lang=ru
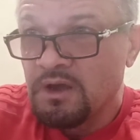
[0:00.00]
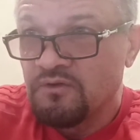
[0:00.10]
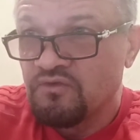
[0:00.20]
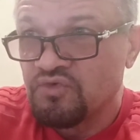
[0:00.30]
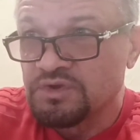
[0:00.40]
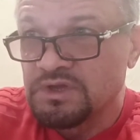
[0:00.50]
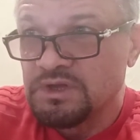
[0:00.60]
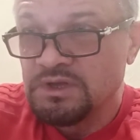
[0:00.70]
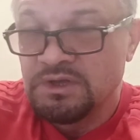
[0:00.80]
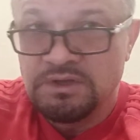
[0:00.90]
Вот.
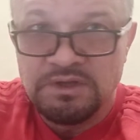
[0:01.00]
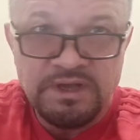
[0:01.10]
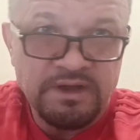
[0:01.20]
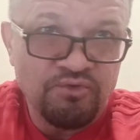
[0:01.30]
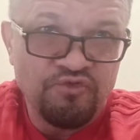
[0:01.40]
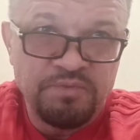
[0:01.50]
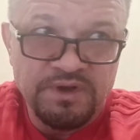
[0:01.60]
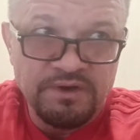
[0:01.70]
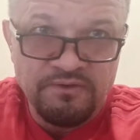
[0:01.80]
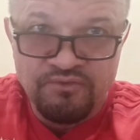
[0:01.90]
И я говорю в
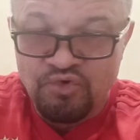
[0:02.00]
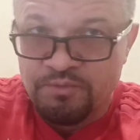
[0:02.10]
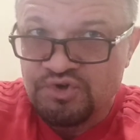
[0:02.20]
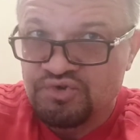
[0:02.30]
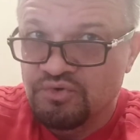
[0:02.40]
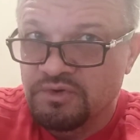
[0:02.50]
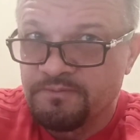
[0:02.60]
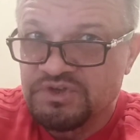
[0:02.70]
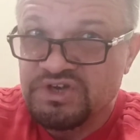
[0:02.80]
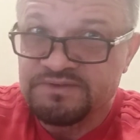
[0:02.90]
перерыве в группе, что
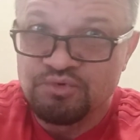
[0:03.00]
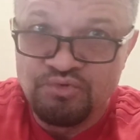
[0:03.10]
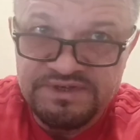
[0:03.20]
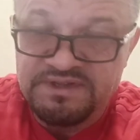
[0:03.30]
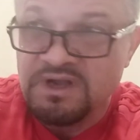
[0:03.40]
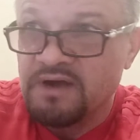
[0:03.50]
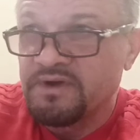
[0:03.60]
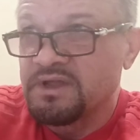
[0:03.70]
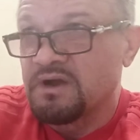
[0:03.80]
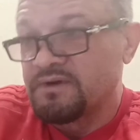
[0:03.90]
сейчас будут грузить на
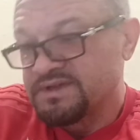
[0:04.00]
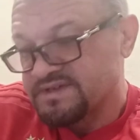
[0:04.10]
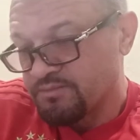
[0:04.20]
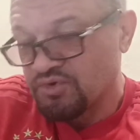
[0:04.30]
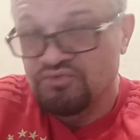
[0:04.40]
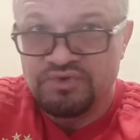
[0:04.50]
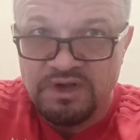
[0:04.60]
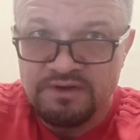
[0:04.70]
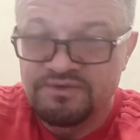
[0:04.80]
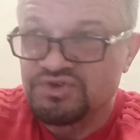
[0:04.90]
Кавани, Кавани забьет. Ну,
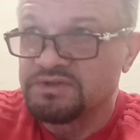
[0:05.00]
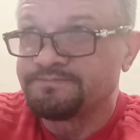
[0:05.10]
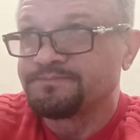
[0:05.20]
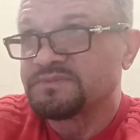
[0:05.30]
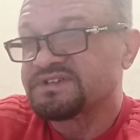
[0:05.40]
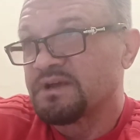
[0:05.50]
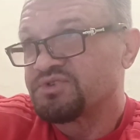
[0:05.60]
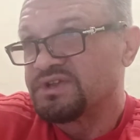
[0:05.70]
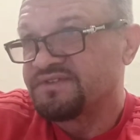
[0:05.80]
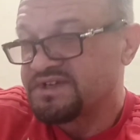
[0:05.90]
так и вышло.
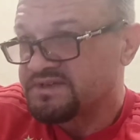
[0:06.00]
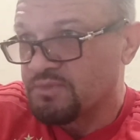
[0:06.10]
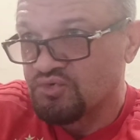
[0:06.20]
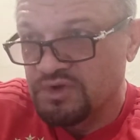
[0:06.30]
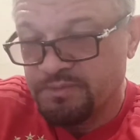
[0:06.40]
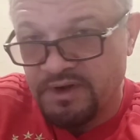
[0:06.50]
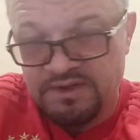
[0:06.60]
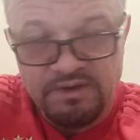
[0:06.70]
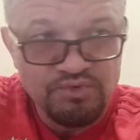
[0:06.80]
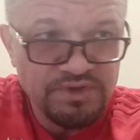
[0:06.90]
Сообщение в сеть могу отправить,
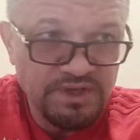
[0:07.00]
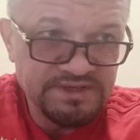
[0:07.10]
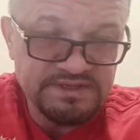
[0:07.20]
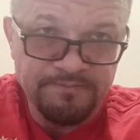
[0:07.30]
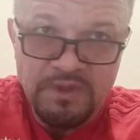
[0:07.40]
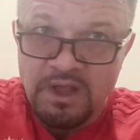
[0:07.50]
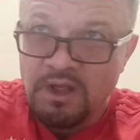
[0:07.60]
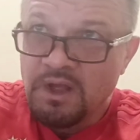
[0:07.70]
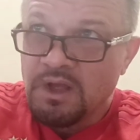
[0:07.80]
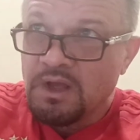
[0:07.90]
кому интересно.
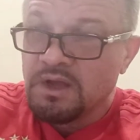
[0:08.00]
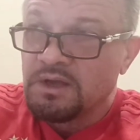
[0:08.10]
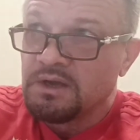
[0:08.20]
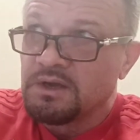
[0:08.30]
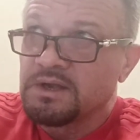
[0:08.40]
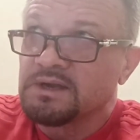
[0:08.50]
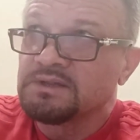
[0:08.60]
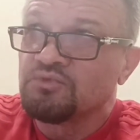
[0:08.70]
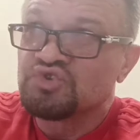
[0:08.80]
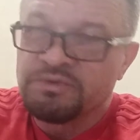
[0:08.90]
Э,
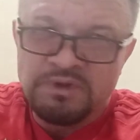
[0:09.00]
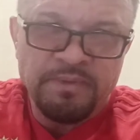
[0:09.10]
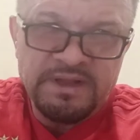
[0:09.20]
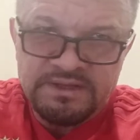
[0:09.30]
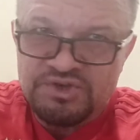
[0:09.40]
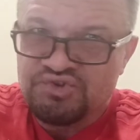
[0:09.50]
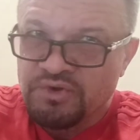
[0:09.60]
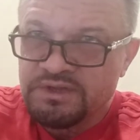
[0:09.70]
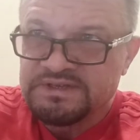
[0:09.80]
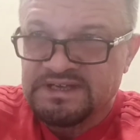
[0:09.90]
когда, уже было понятно, что
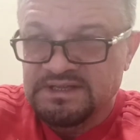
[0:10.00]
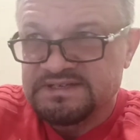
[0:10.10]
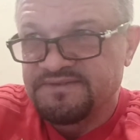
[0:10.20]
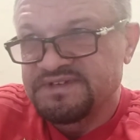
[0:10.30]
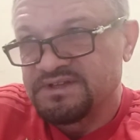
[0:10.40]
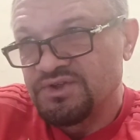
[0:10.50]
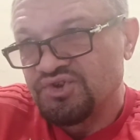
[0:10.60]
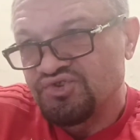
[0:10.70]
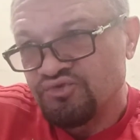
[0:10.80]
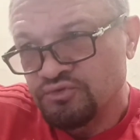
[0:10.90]
они согласны все на
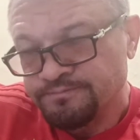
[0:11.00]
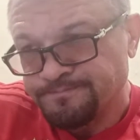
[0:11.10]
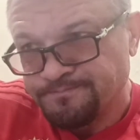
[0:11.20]
ничью.